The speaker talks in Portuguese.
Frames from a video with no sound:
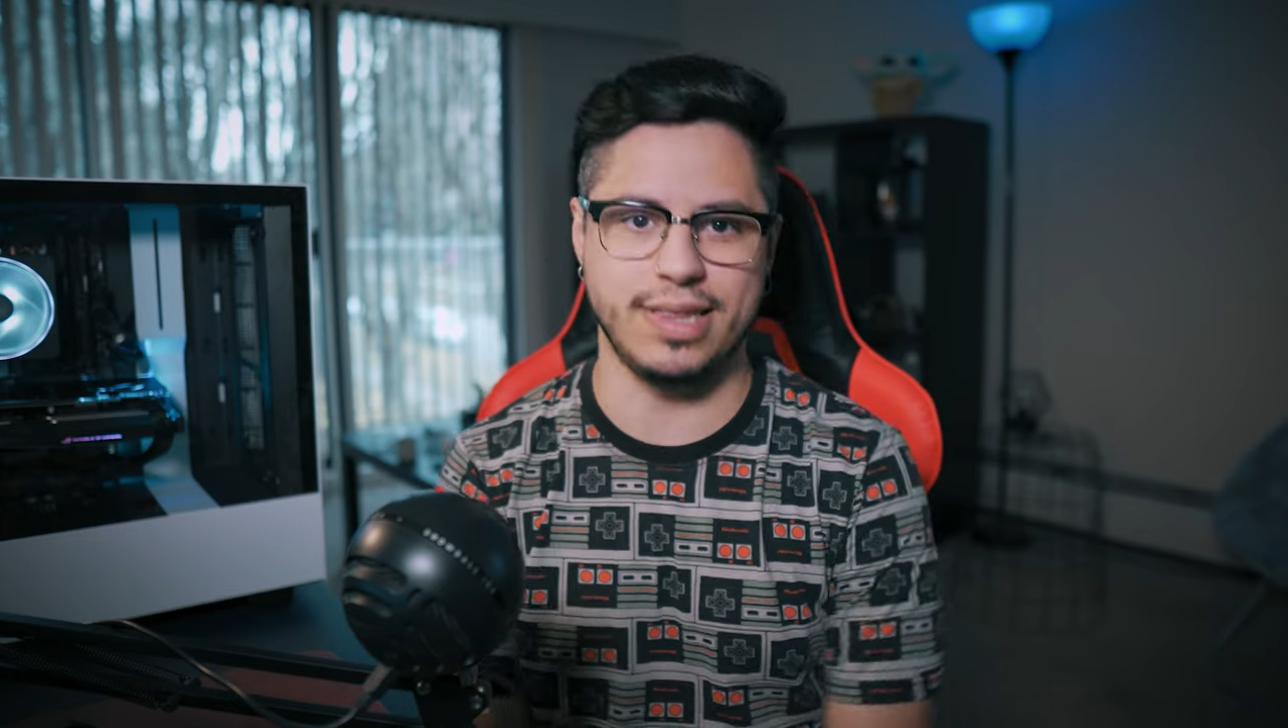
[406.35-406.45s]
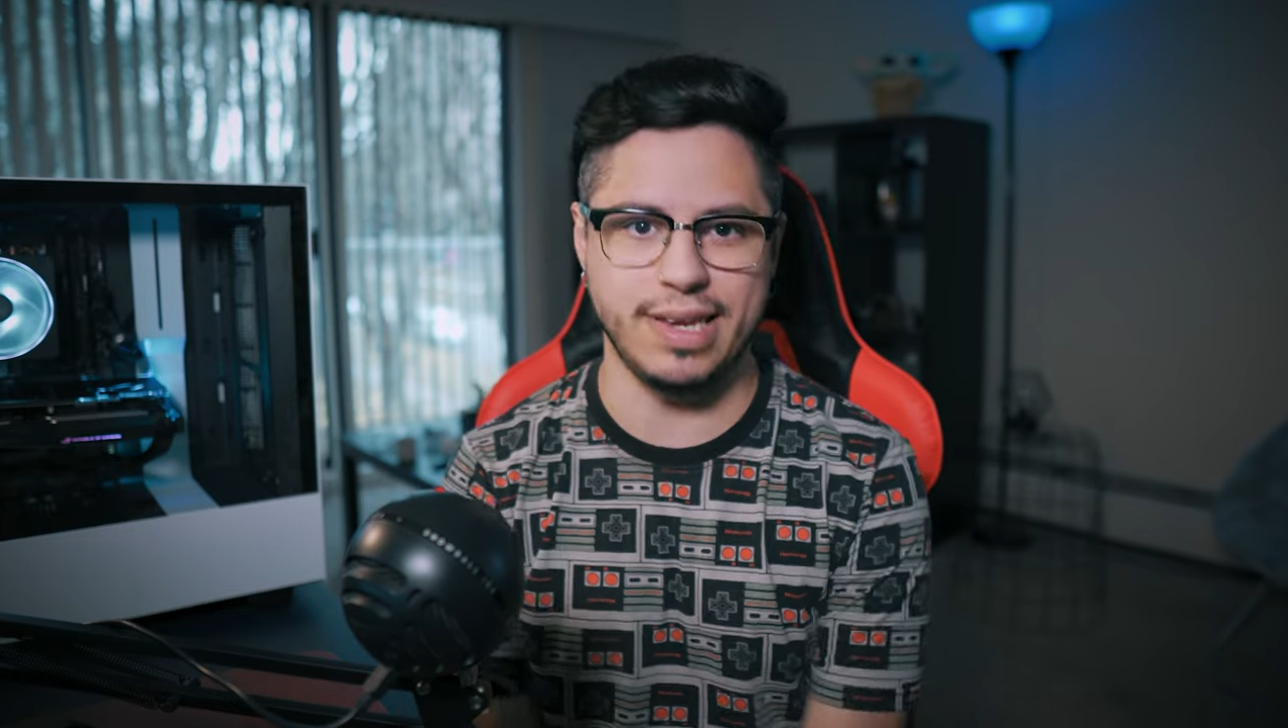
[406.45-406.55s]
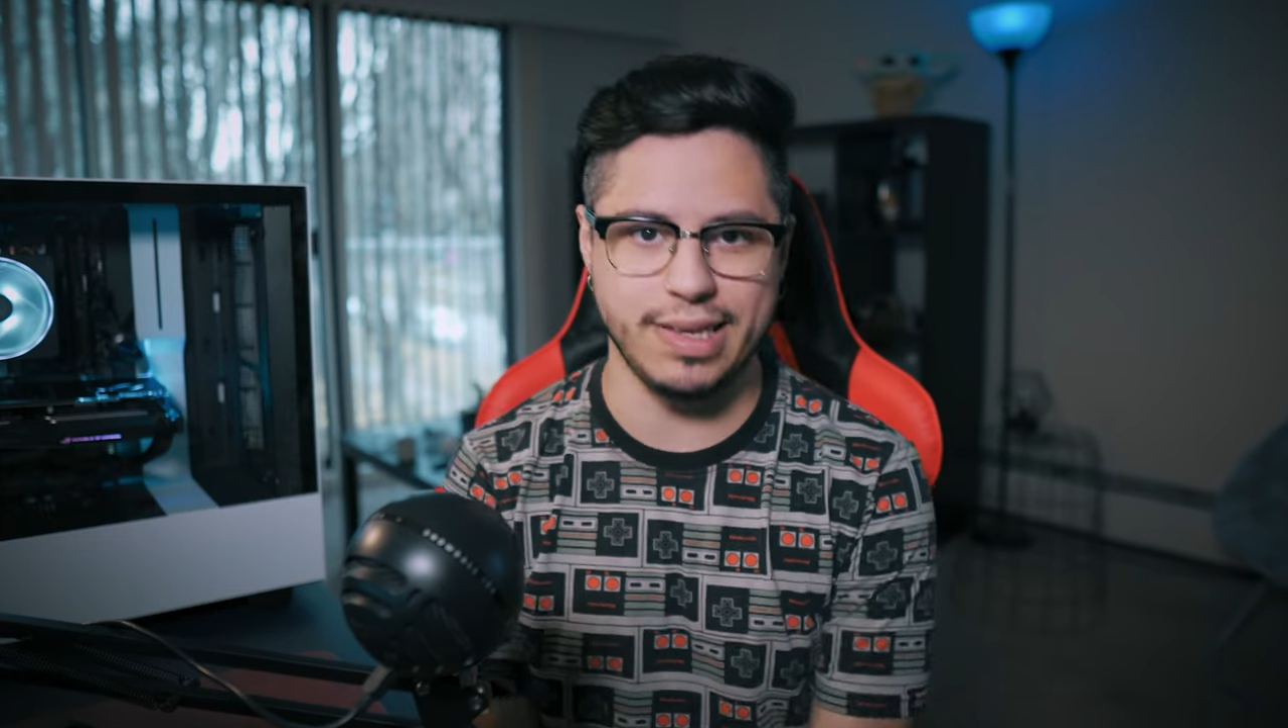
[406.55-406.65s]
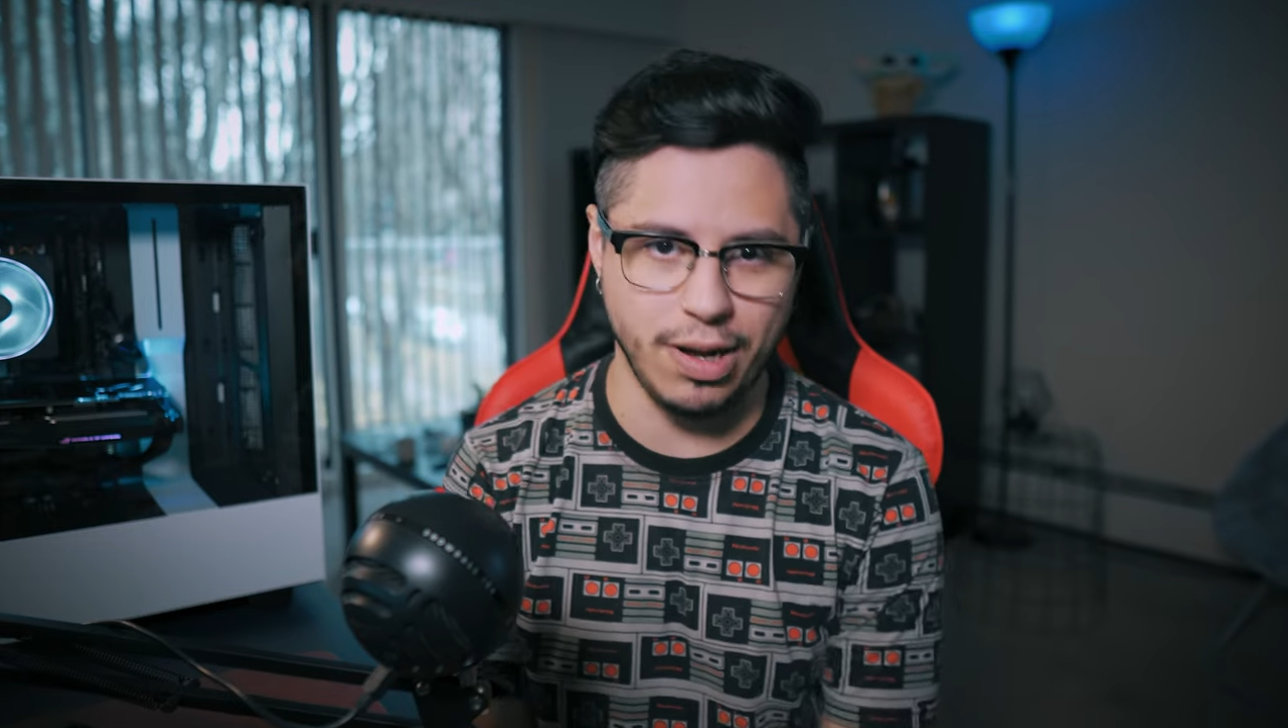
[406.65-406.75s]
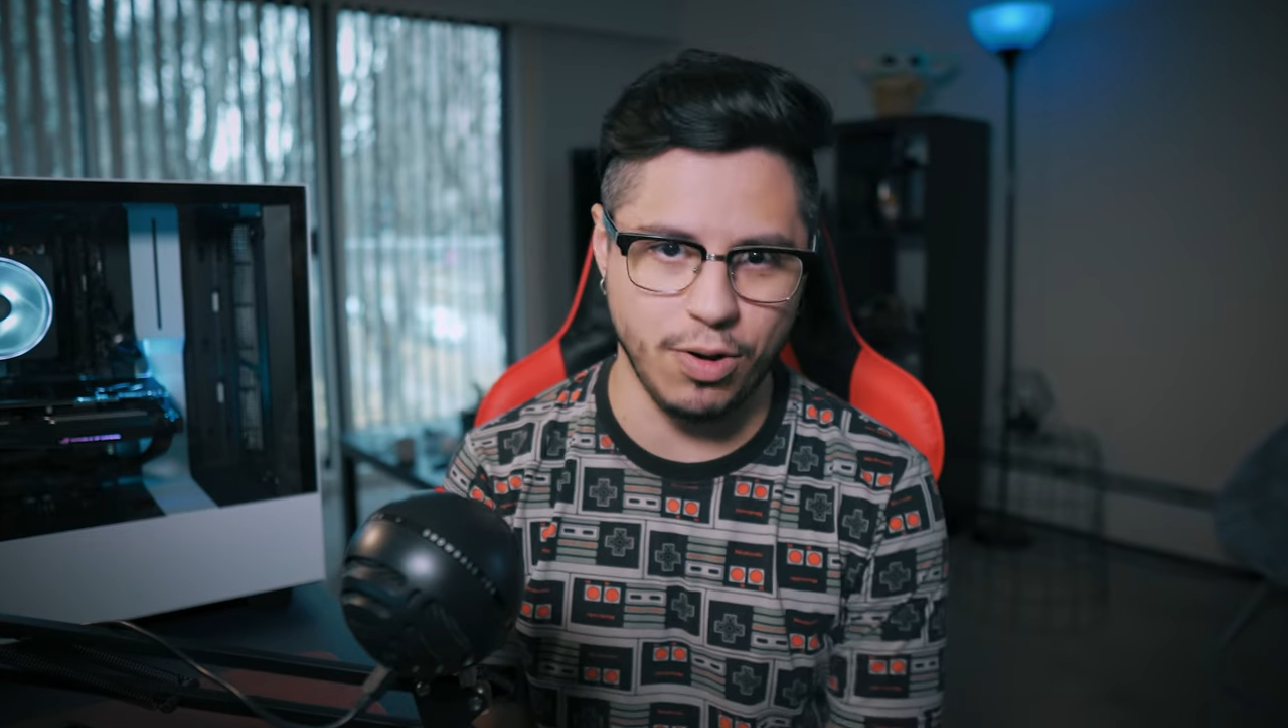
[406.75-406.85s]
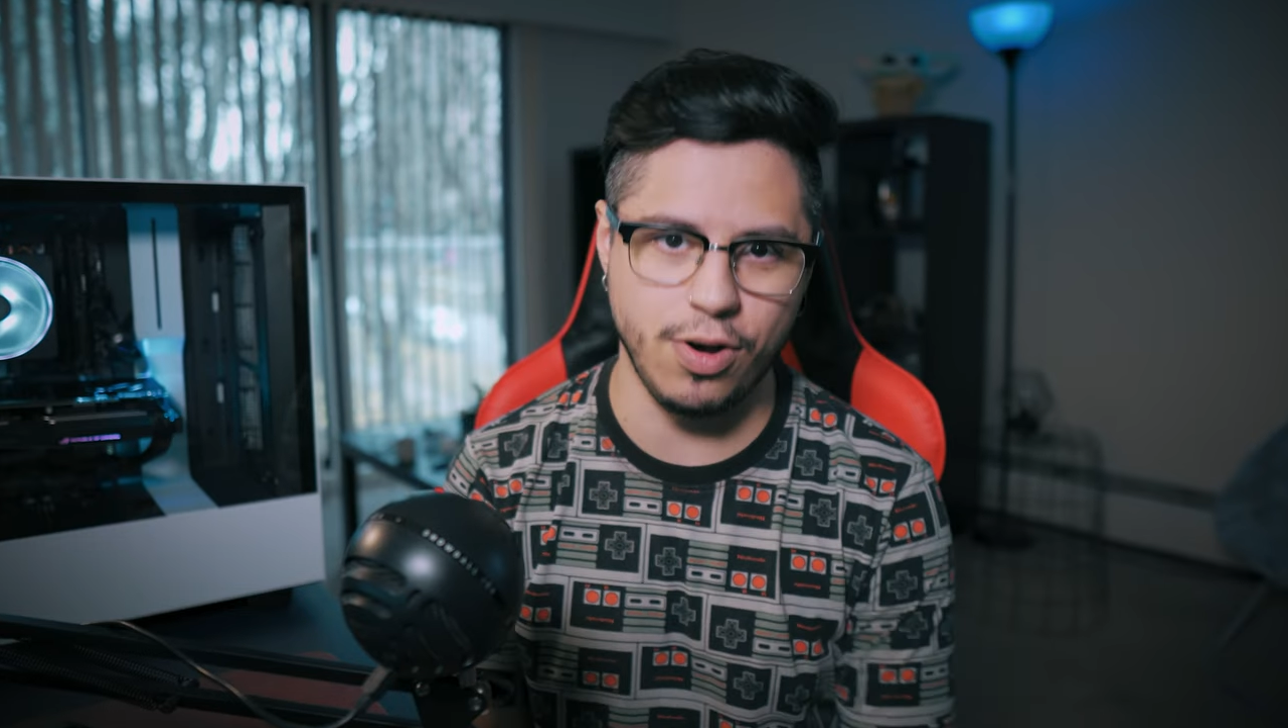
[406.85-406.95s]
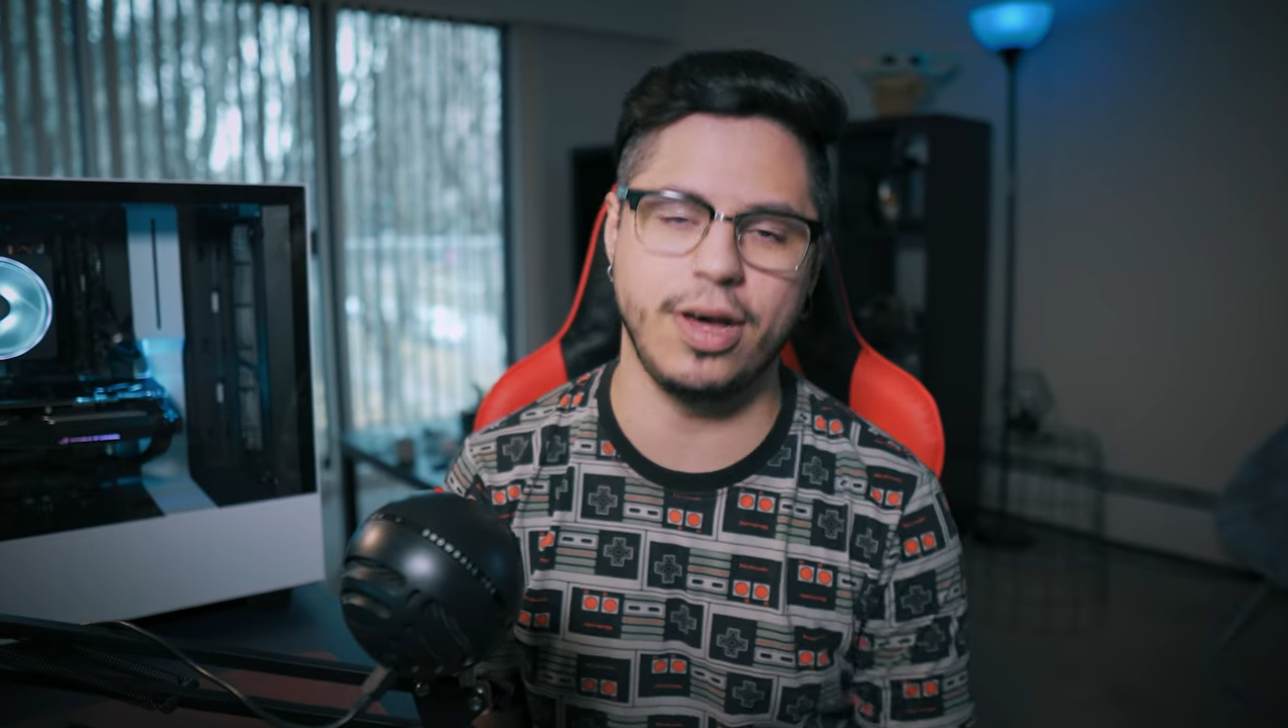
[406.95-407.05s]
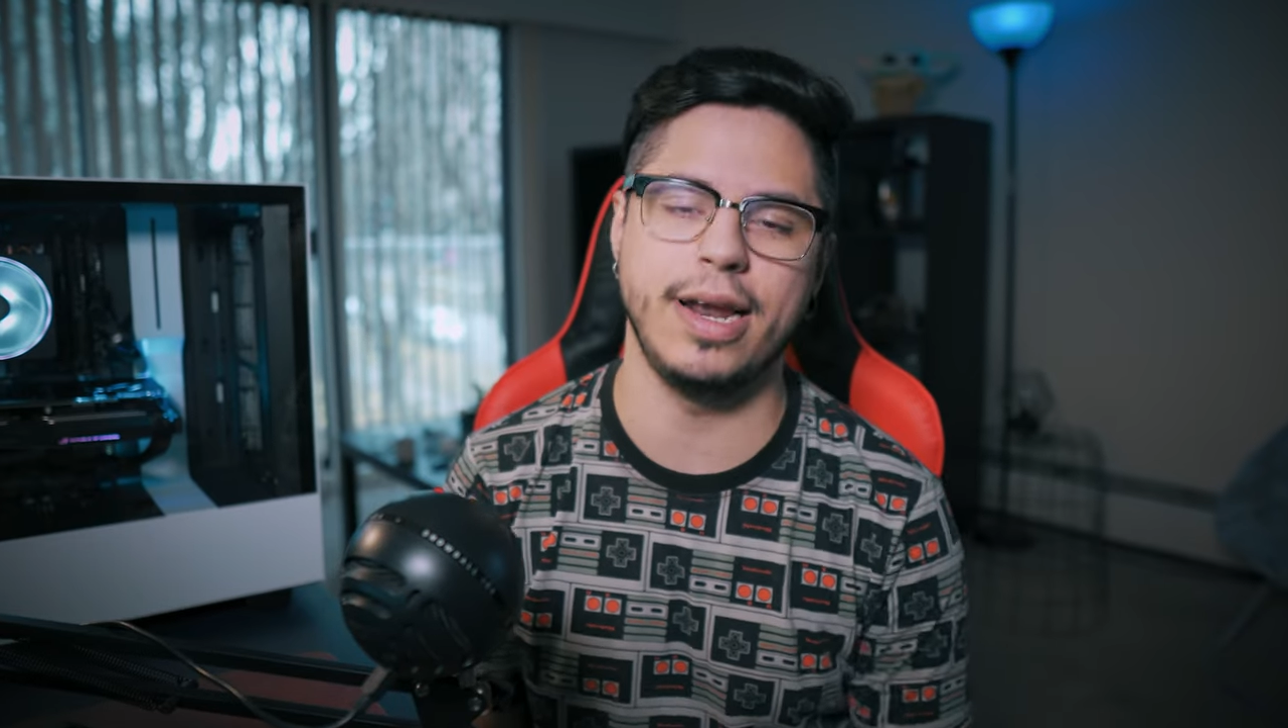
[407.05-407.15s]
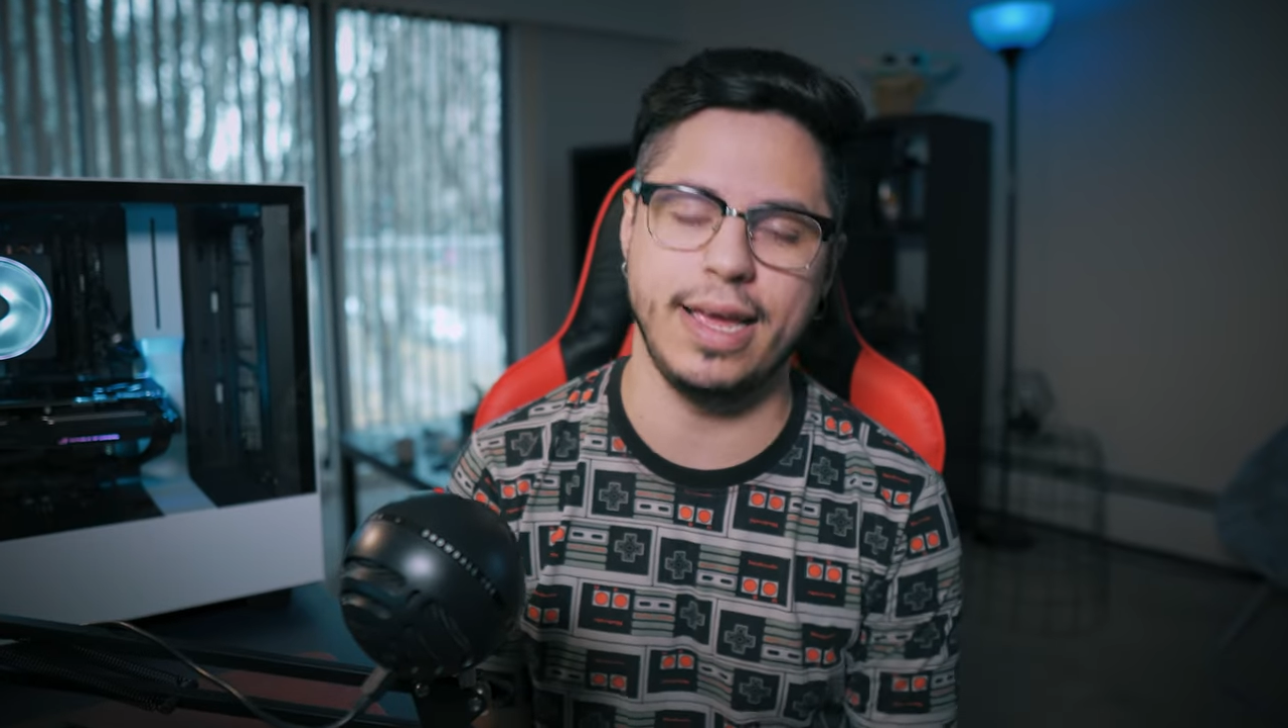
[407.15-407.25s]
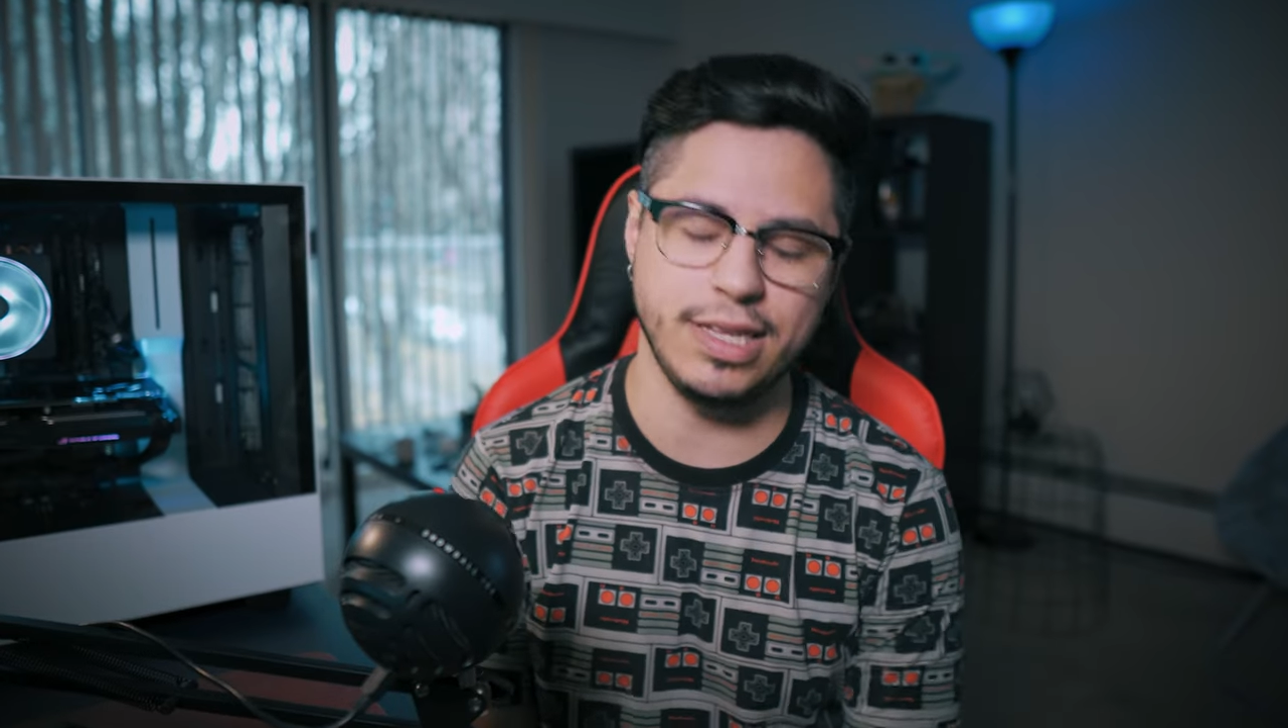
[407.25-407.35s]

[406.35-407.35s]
30 horas,